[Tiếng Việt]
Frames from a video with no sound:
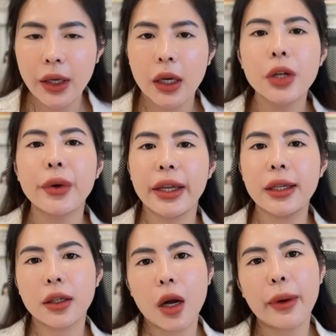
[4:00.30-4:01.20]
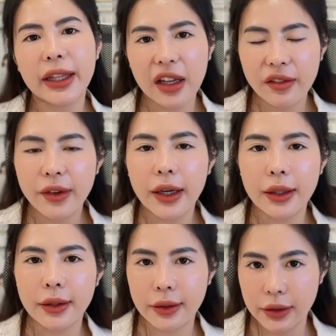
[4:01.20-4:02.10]
lưu ý có một cái thành
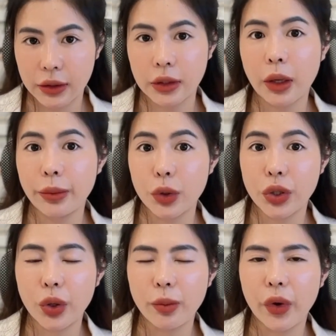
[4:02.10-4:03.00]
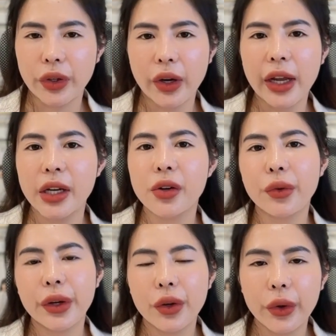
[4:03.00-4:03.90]
phần trong điều trị đồi mồi đó là
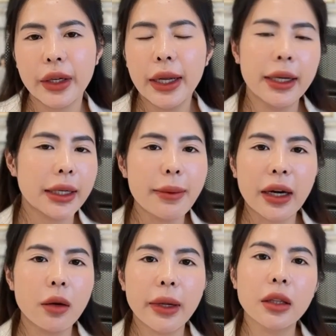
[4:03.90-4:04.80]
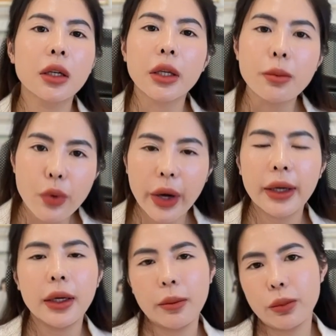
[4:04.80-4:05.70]
hydroquinone các bạn không nên tự ý mua
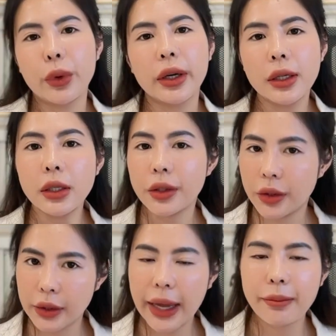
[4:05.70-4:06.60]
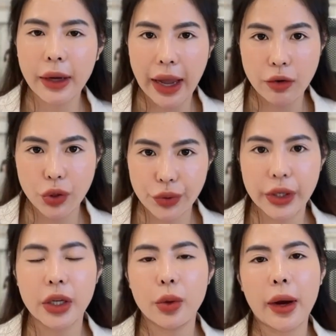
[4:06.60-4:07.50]
nope. muốn tham khảo điều
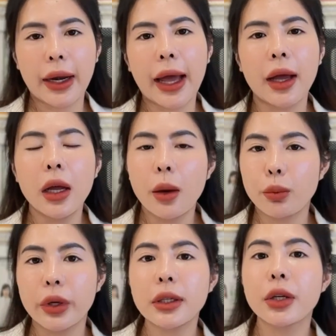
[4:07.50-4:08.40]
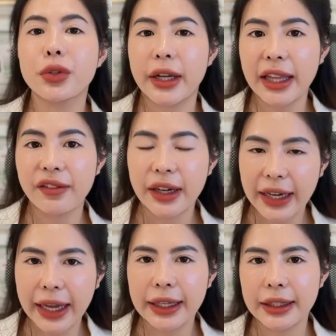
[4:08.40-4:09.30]
trị hoặc là muốn điều trị cái thành phần
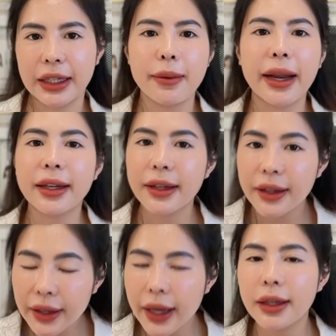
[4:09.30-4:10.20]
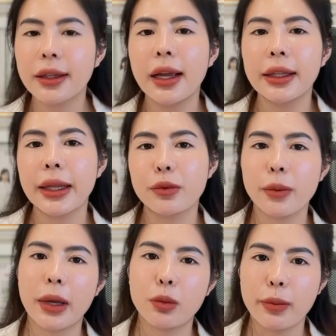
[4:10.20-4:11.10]
này thì các bạn nên tìm cho
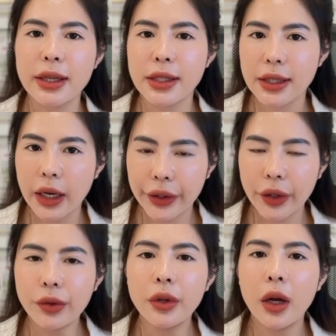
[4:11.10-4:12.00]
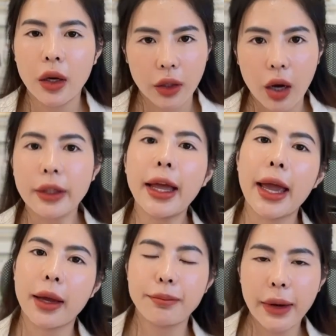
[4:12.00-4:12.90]
mình một bác sĩ da liễu có
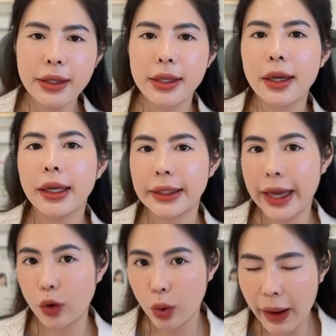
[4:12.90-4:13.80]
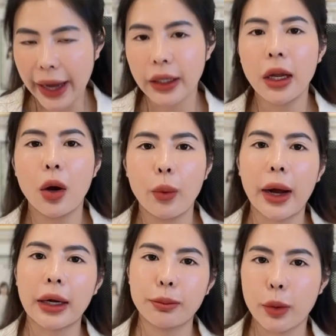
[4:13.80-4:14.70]
thể bác sĩ gần nhà của bạn
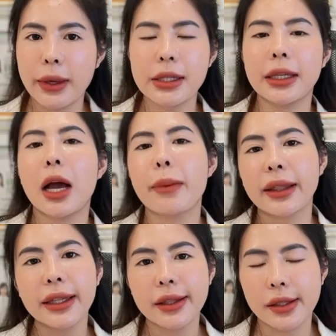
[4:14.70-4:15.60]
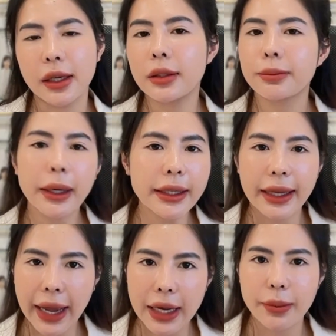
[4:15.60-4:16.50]
hoặc một bác sĩ nào bạn tin tưởng bất
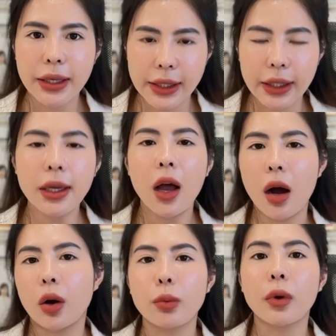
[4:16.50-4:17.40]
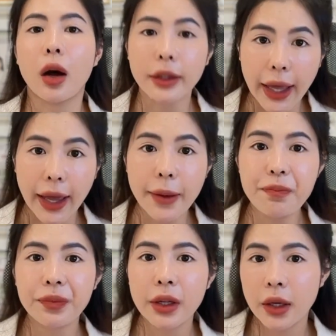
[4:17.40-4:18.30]
kỳ ai là bác sĩ họ cũng có thể
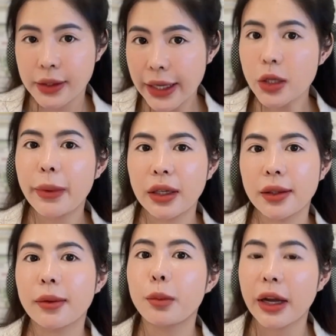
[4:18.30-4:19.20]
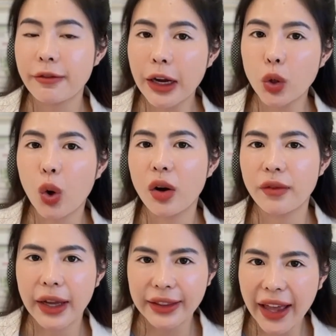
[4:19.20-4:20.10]
xét cho mình được một cái phác đồ
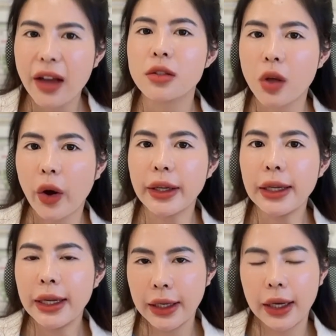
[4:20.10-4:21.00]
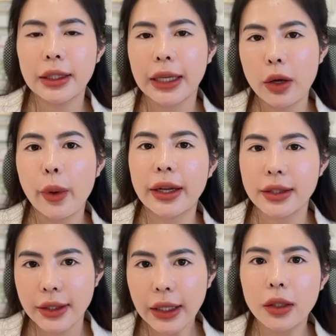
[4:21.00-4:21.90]
và theo dõi những cái hoạt
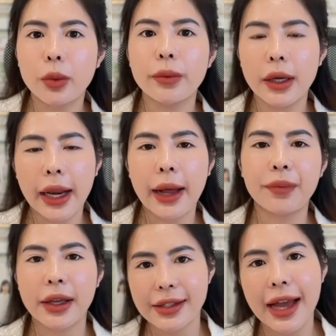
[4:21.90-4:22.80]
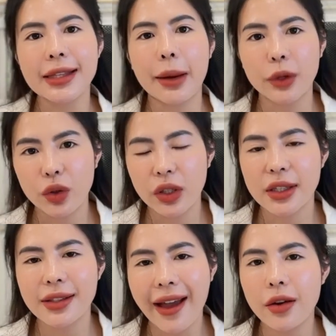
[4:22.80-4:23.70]
chất cũng như là gia giảm liều lượng
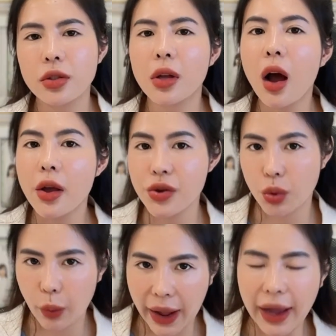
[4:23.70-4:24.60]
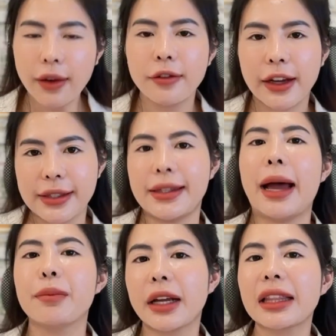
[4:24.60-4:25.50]
sao cho hiệu quả và
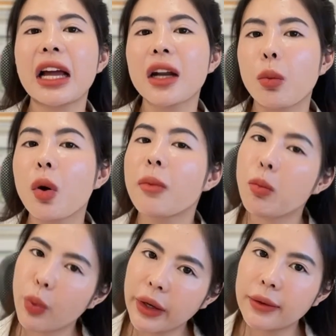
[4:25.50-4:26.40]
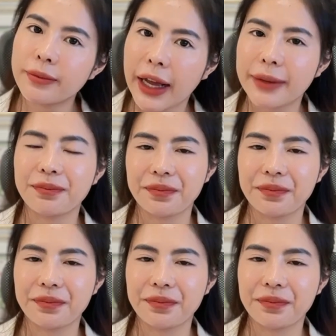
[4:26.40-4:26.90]
giảm những cái tác động không mong muốn ha